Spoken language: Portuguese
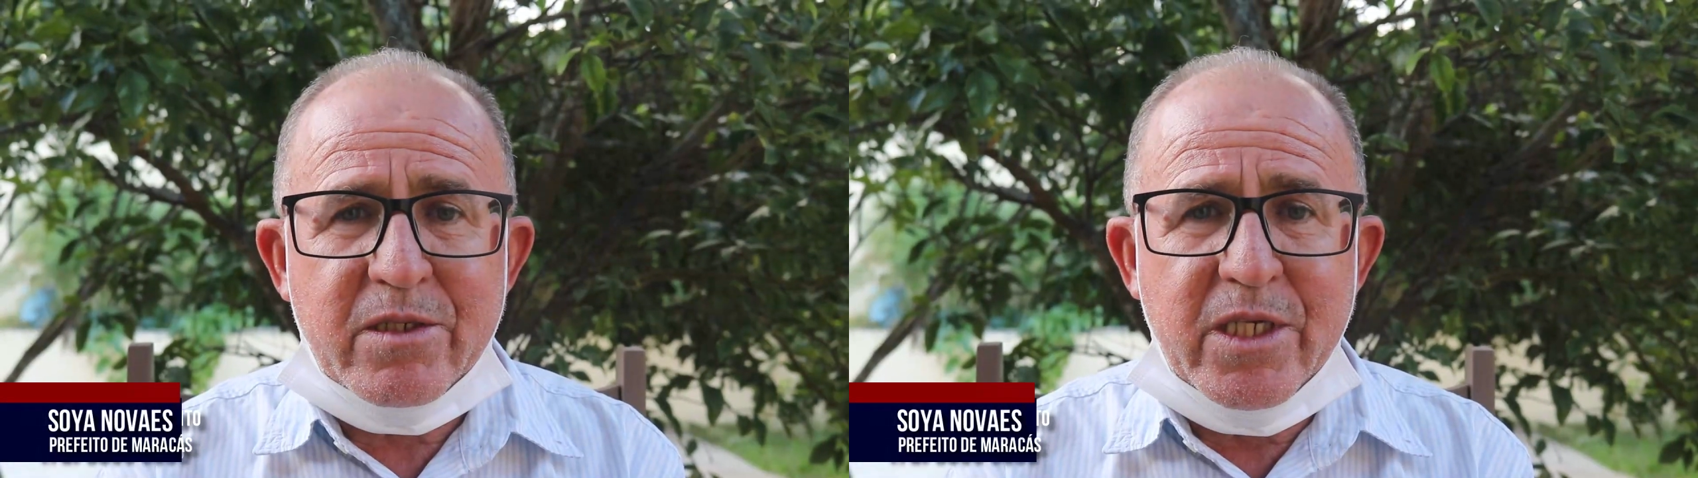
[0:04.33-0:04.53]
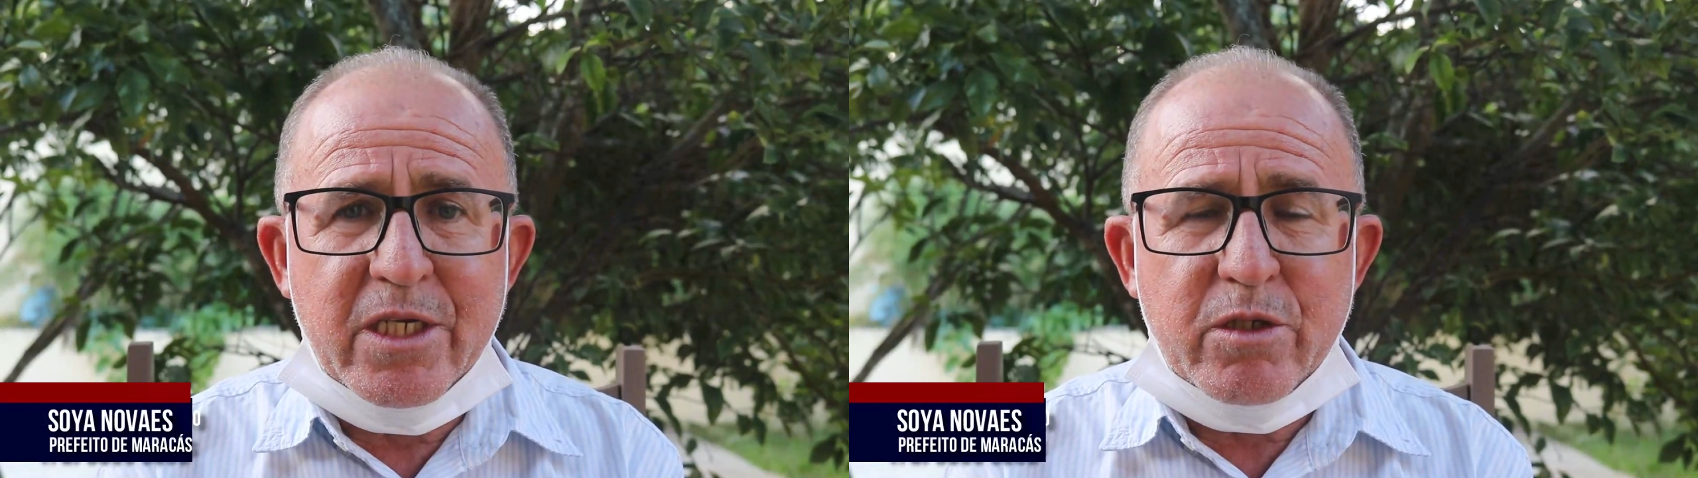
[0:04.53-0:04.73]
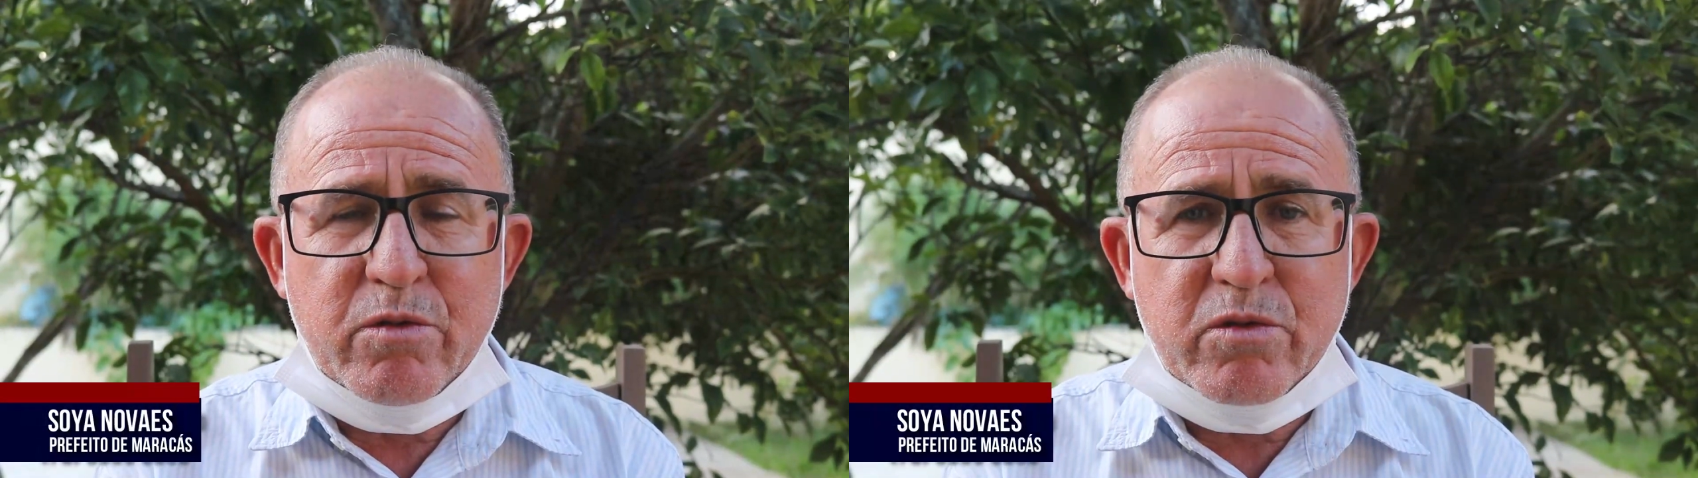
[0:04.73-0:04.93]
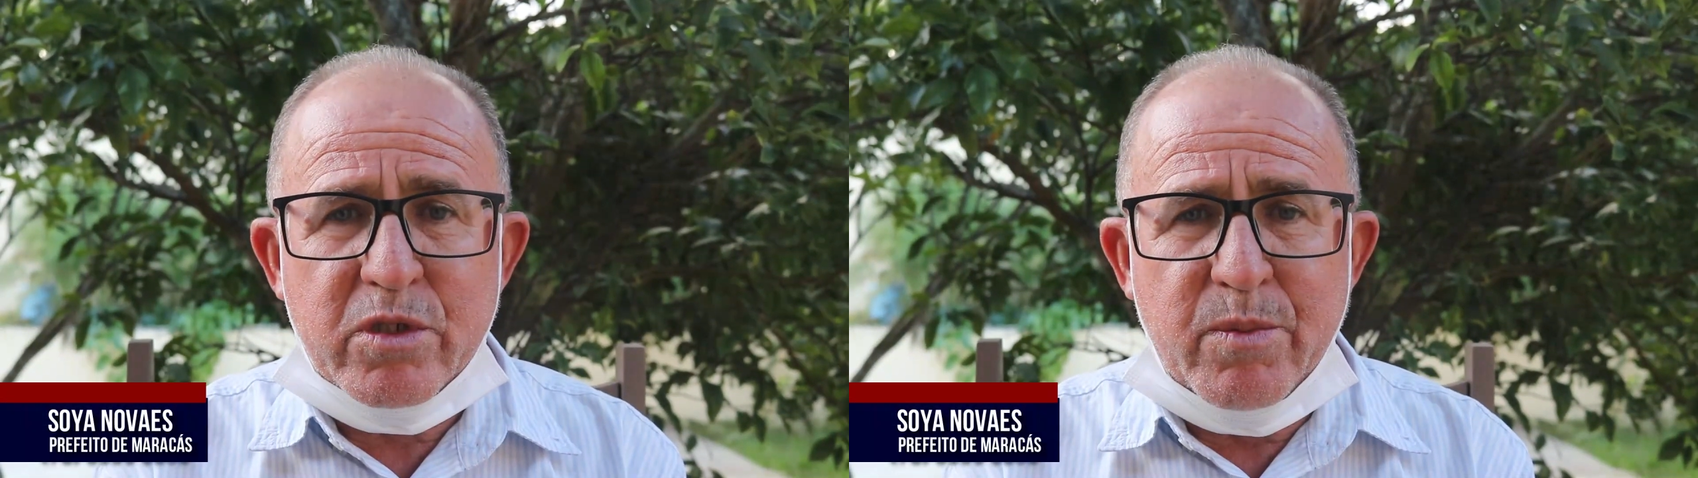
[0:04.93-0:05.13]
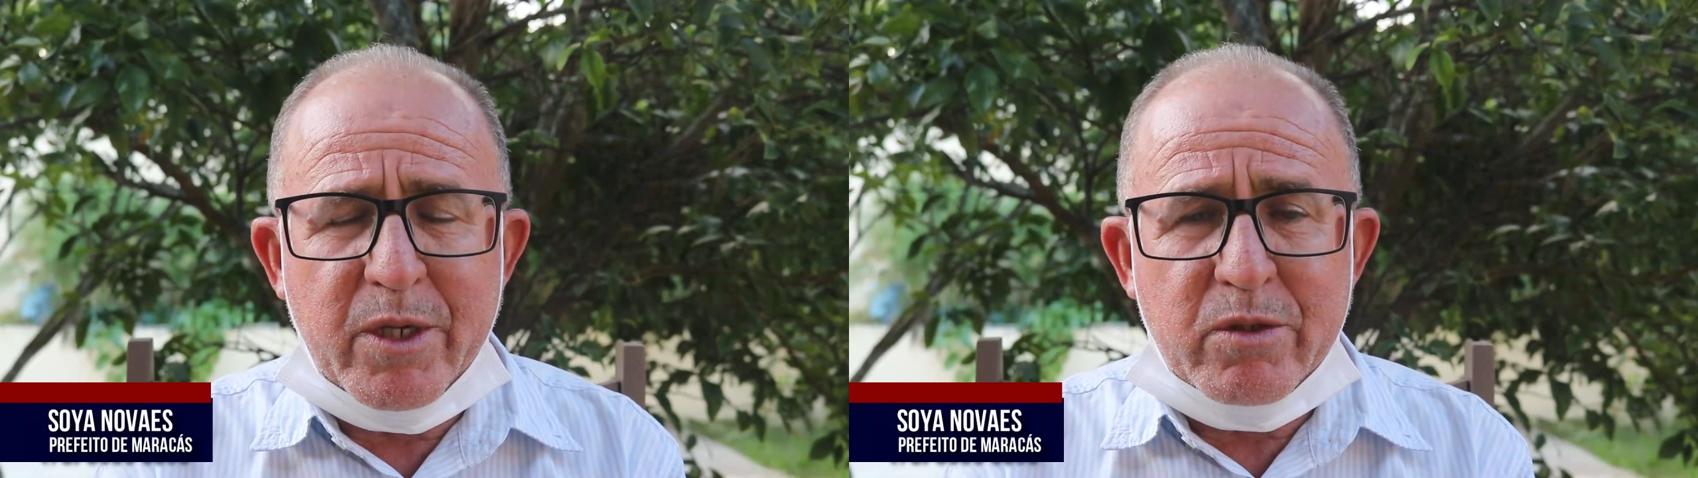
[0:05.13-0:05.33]
diante dos
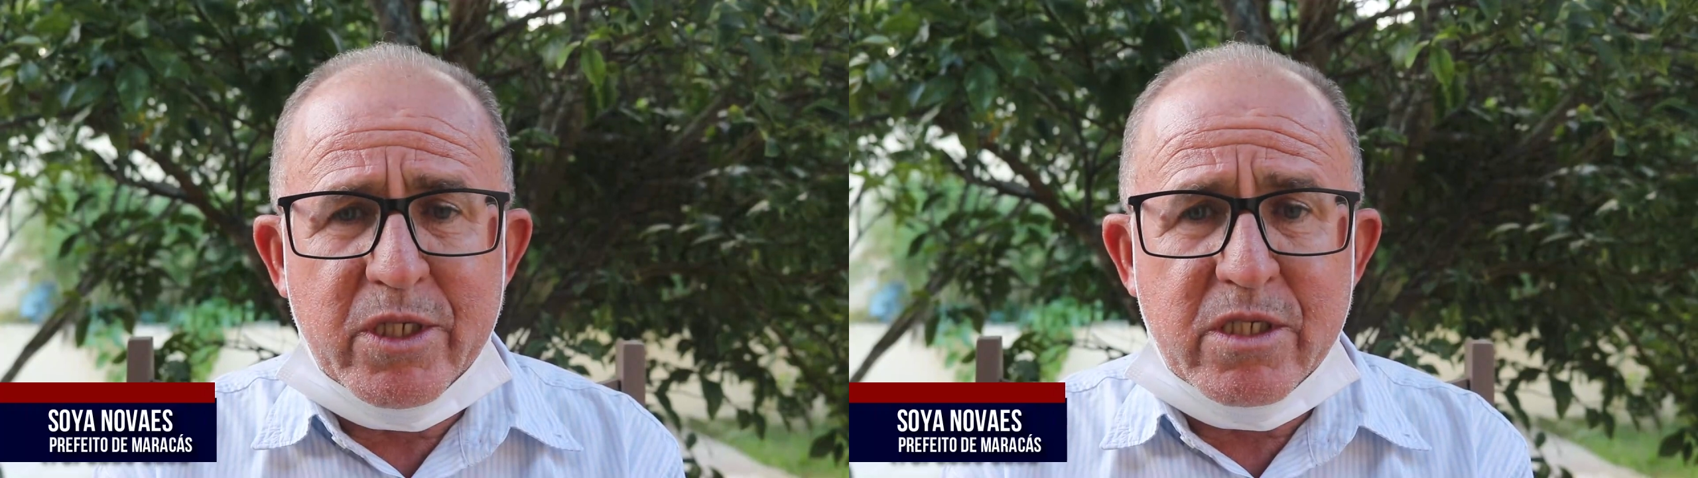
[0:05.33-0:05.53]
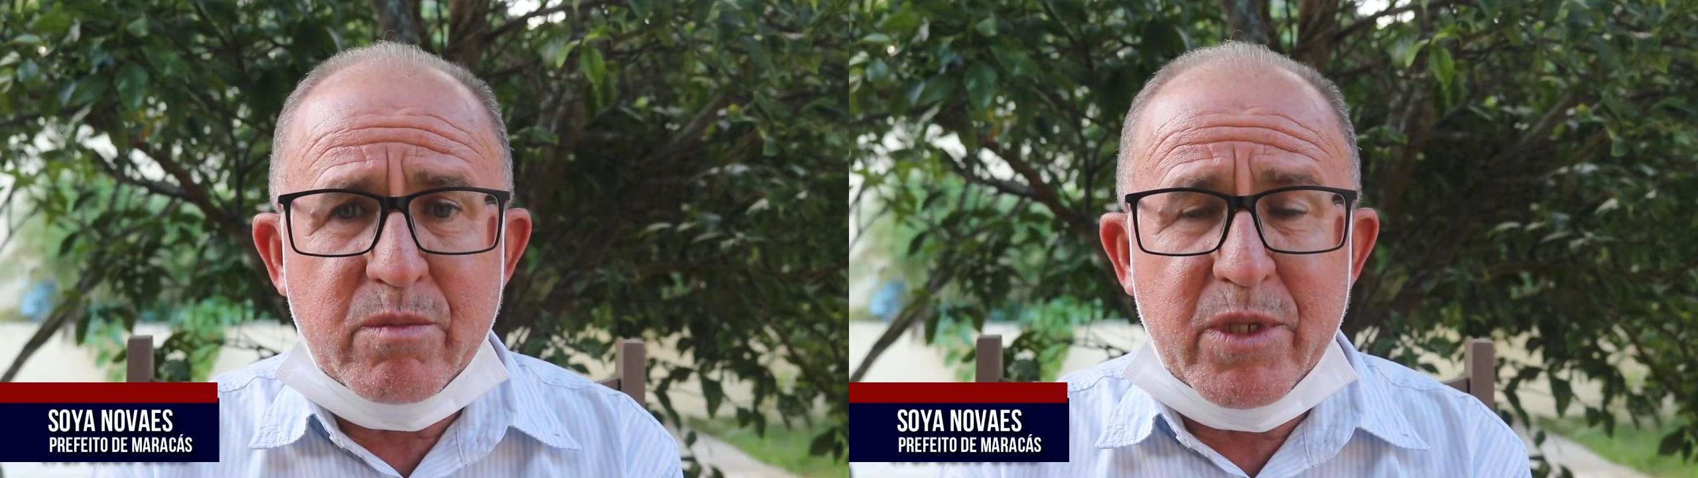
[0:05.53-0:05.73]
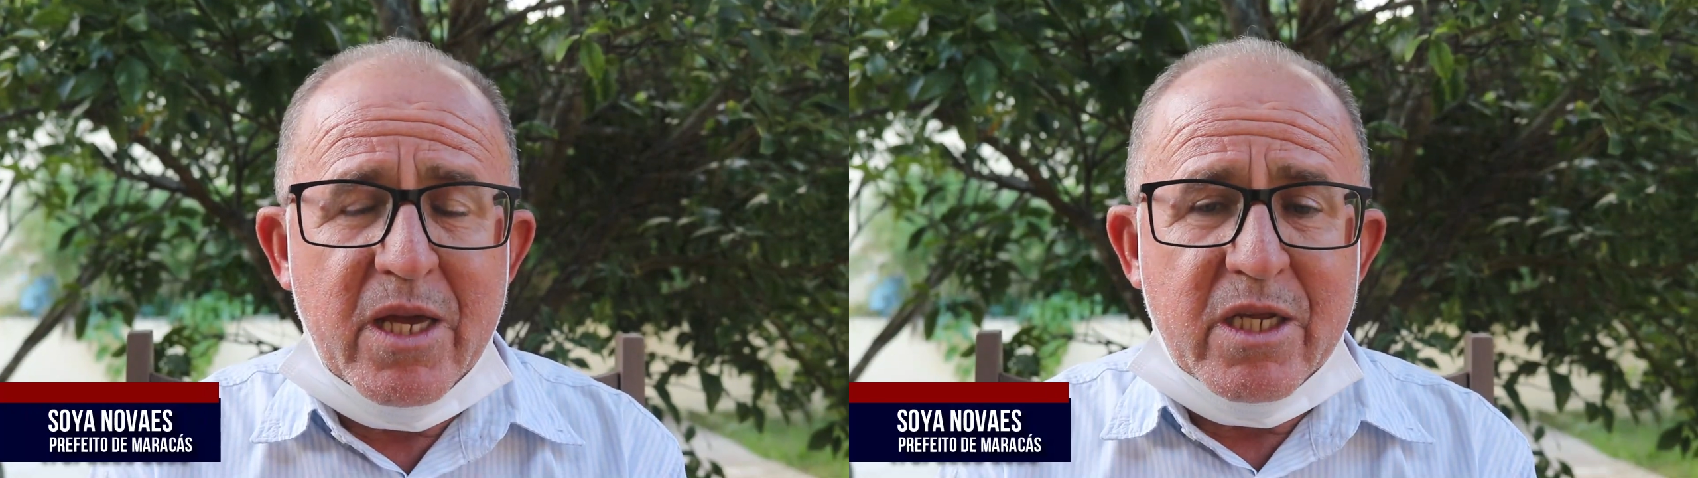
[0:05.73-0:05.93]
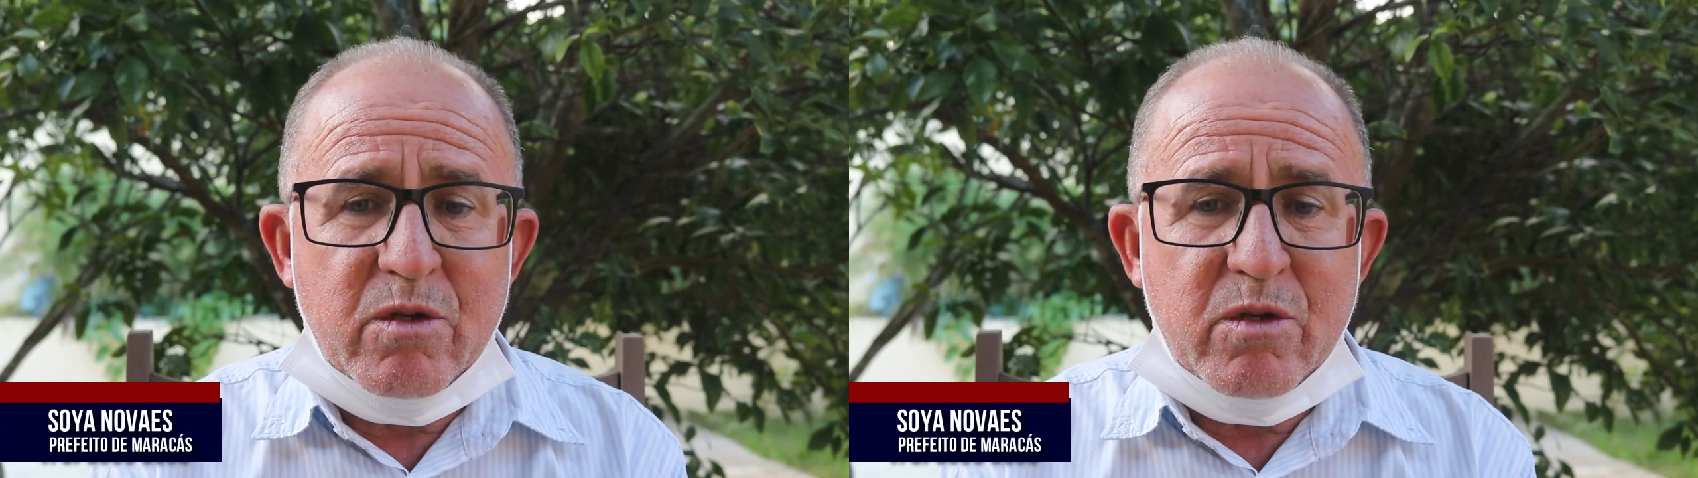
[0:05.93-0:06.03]
últimos acontecimentos,